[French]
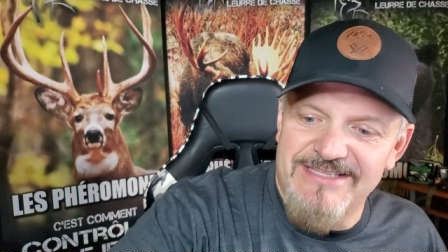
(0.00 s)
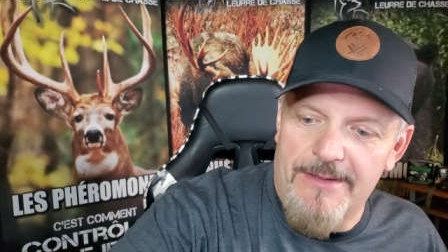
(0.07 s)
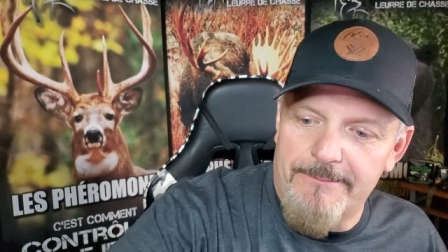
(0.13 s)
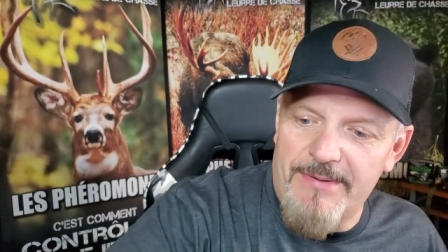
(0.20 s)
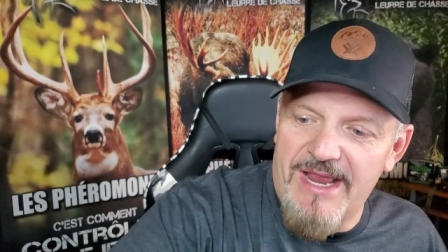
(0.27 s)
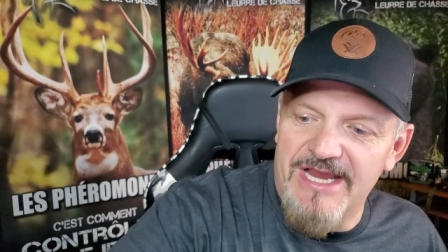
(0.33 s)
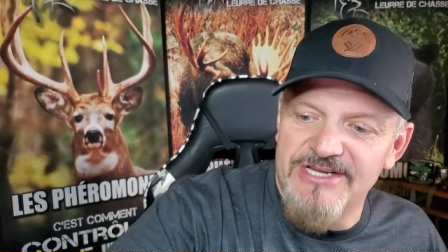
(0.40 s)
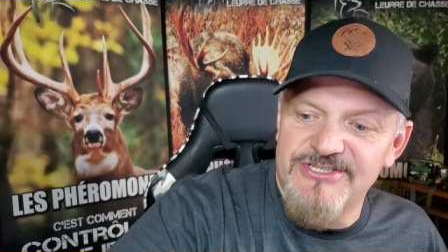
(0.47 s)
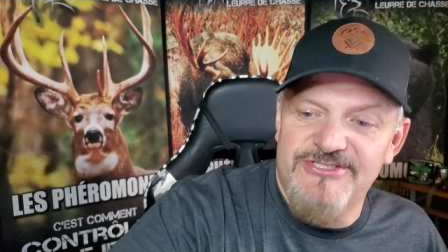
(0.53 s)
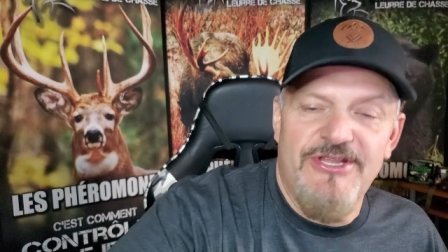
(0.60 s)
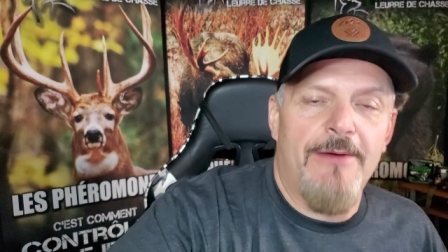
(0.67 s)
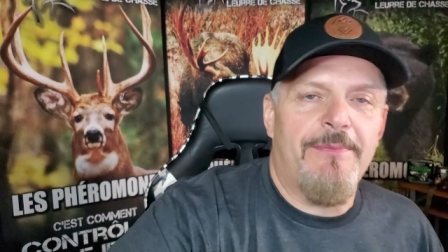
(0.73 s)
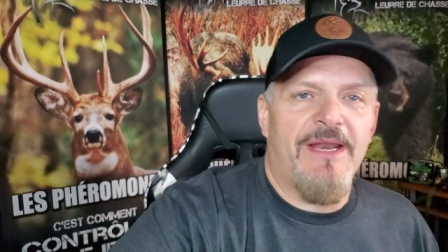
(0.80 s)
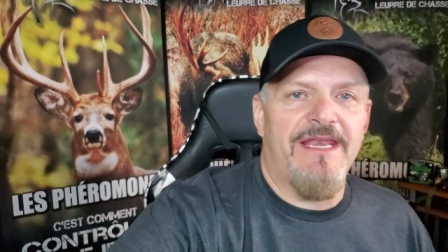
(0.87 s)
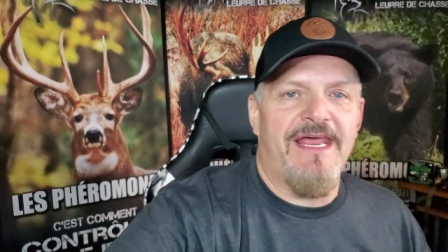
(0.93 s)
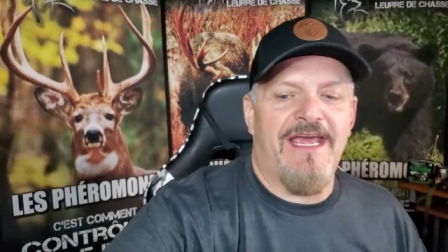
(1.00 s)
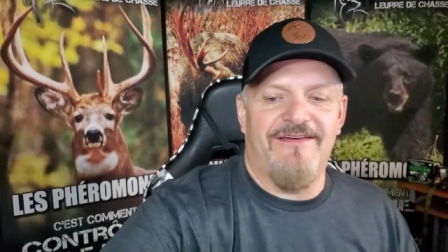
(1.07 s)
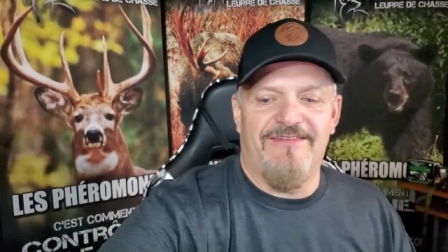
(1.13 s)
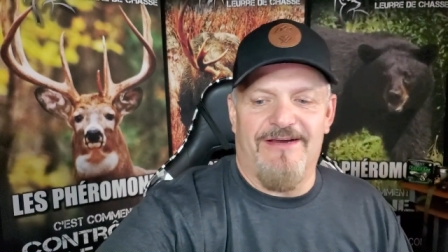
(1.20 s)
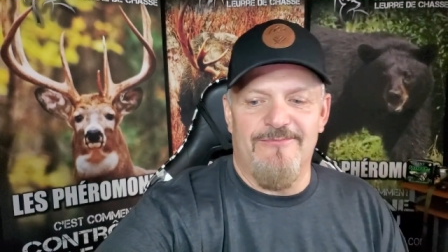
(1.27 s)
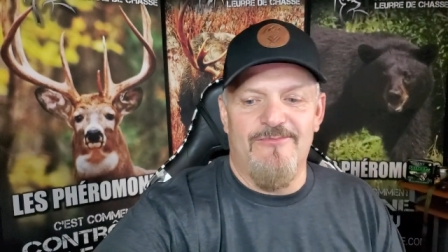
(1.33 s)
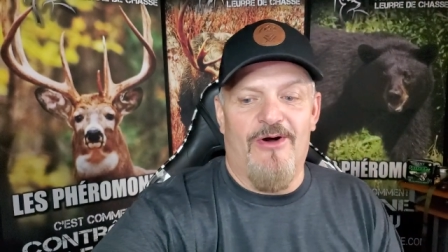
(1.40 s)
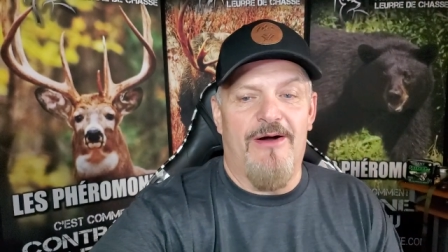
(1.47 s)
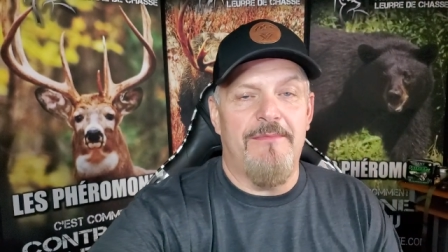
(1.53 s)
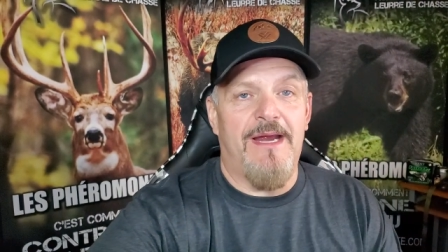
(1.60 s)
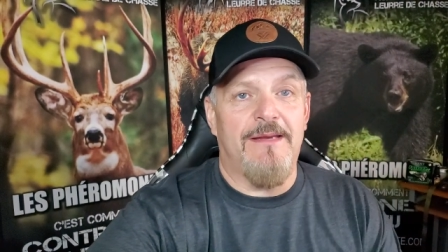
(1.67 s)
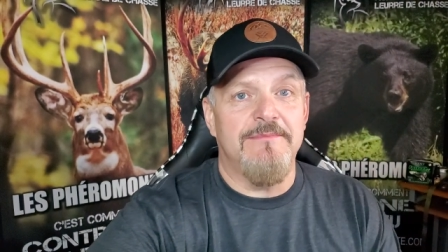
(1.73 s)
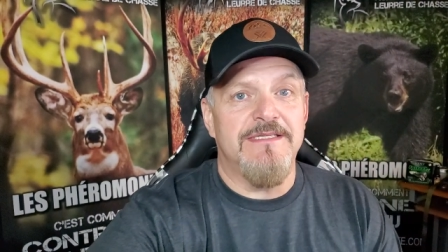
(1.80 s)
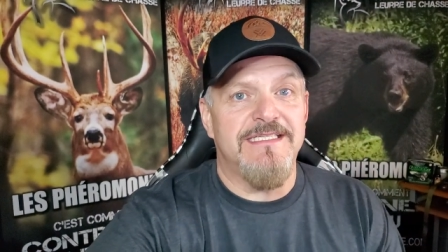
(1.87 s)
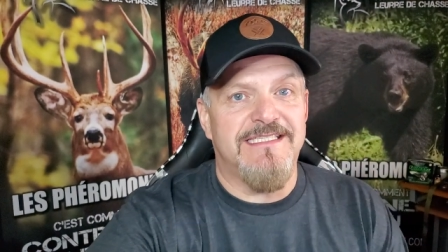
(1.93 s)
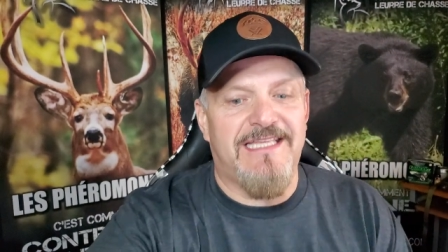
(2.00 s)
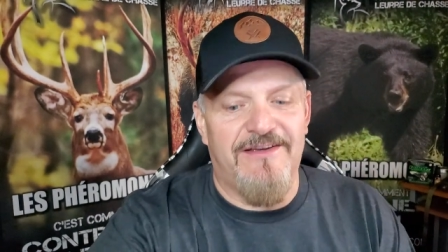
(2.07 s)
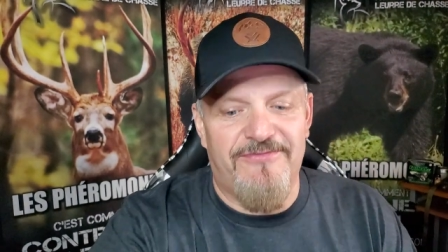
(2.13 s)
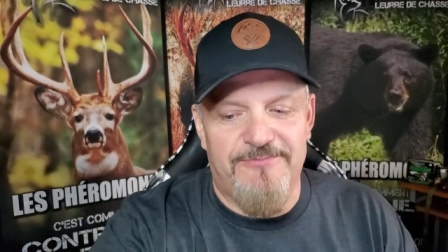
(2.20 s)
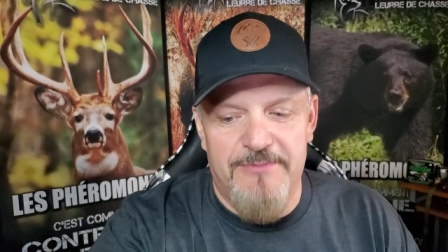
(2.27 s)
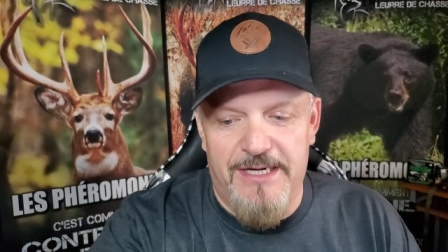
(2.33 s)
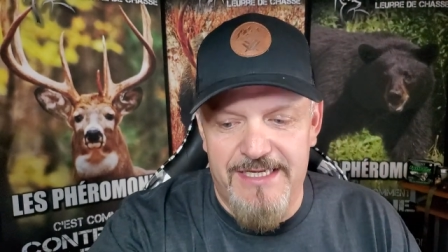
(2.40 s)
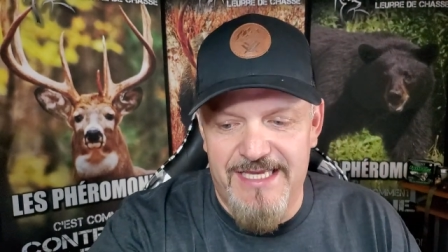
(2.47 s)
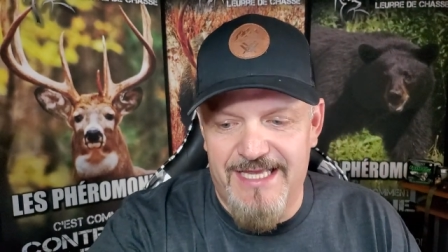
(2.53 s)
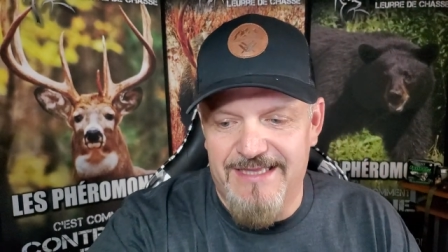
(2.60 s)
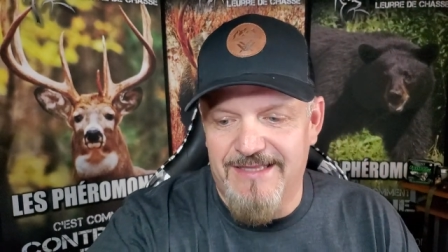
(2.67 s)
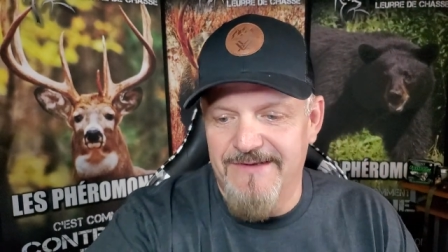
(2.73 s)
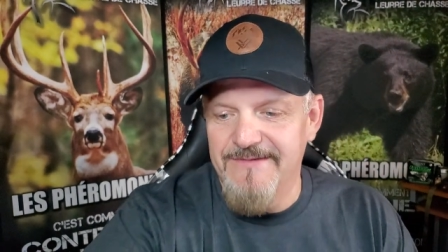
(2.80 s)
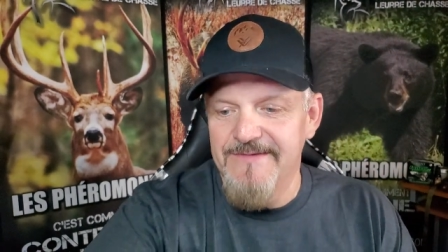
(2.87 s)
de pêche, de plein air avec moi-même Steph Monette.